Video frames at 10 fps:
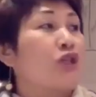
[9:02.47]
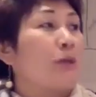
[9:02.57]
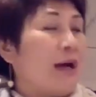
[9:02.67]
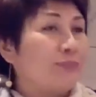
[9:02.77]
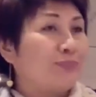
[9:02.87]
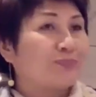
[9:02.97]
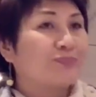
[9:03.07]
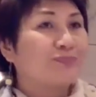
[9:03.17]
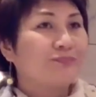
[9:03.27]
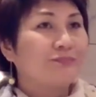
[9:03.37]
什么，
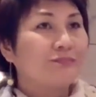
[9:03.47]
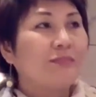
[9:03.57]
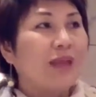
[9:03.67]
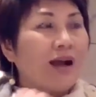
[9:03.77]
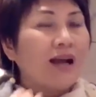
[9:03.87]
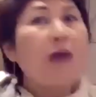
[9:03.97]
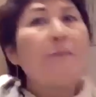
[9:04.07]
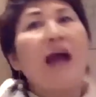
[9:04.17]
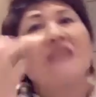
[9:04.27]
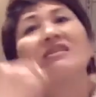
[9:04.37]
排的药，抗
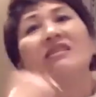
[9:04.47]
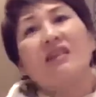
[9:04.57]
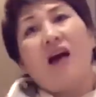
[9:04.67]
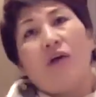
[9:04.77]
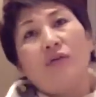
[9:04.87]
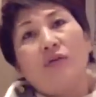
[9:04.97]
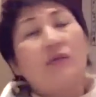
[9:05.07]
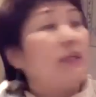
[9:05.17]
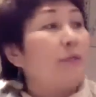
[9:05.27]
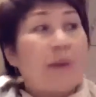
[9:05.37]
排斥的药，
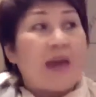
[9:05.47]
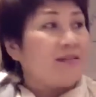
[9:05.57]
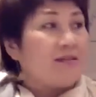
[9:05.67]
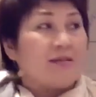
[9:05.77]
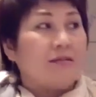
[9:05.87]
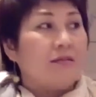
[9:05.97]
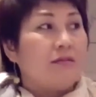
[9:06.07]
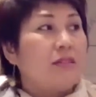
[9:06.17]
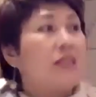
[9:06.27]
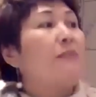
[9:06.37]
一辈子。
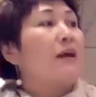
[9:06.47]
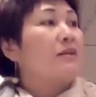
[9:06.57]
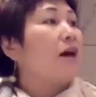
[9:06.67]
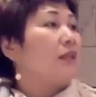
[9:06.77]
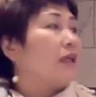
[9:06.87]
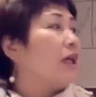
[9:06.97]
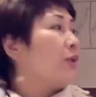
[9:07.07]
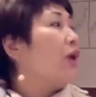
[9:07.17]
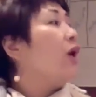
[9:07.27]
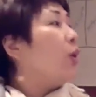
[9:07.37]
基本上一个
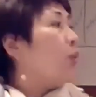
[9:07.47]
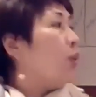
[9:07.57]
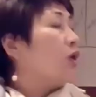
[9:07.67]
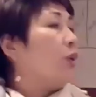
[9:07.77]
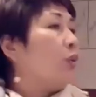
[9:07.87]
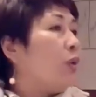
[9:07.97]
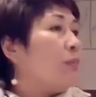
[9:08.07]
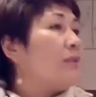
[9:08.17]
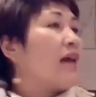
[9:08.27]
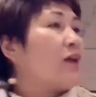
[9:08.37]
月，我有我
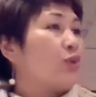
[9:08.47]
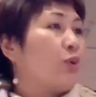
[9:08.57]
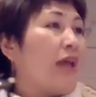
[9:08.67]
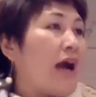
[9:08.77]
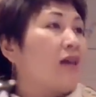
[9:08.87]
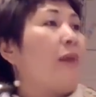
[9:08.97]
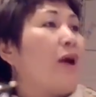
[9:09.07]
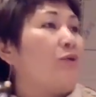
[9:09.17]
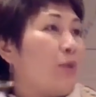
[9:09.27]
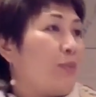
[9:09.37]
们家族有两个
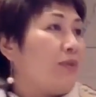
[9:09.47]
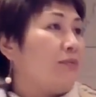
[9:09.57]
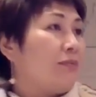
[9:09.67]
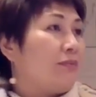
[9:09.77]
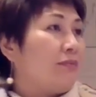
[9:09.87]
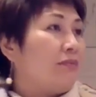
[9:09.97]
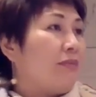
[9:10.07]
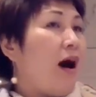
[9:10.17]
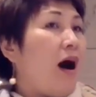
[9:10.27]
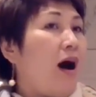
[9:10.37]
白血病，
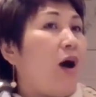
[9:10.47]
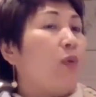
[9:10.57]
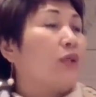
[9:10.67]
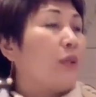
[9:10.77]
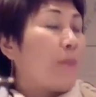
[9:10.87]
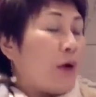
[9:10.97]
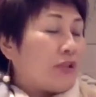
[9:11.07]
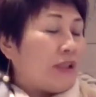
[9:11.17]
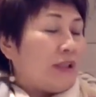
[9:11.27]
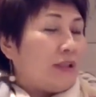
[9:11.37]
啊，我的表
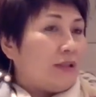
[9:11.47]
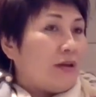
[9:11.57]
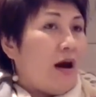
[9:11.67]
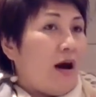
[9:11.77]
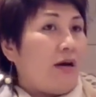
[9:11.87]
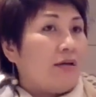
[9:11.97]
弟啊，